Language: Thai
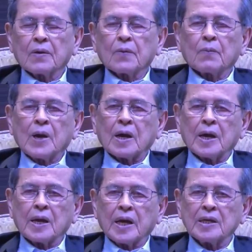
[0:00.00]
ว่าขณะ
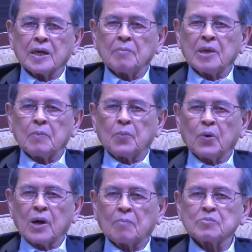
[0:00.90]
นี้มีผู้
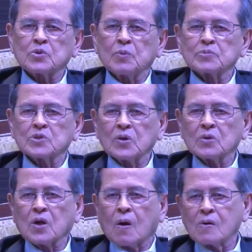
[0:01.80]
นำชุมชน
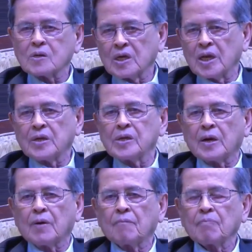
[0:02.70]
ท้องถิ่นเนี่ย
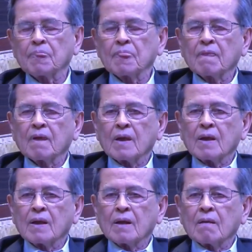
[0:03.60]

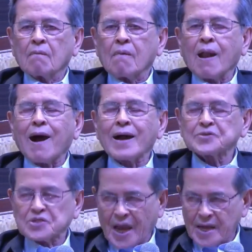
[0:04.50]
หลายแส
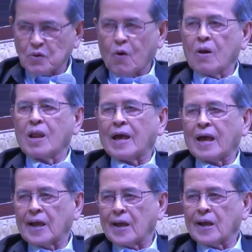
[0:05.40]
นคนละ
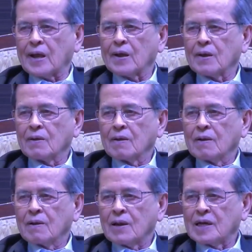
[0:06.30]

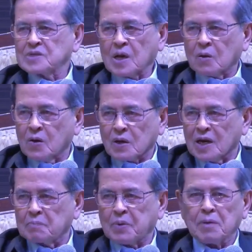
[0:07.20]
หลายแสนคนกำลัง
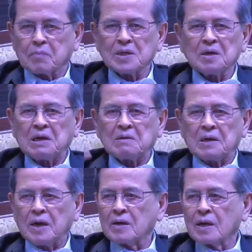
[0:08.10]
เพิ่มขึ้นเรื่อ
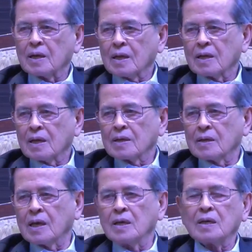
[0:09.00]
ยๆนะ
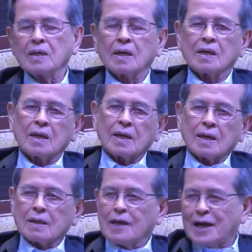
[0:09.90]

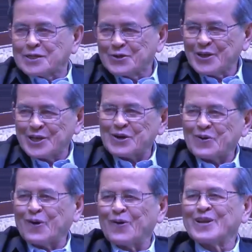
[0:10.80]
นั่งอยู่นี่ก็ค
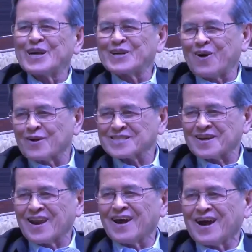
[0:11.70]
นหนึ่งหนองสาห
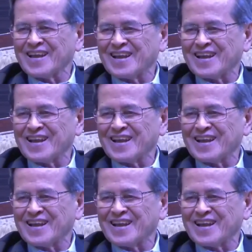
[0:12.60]
ร่าย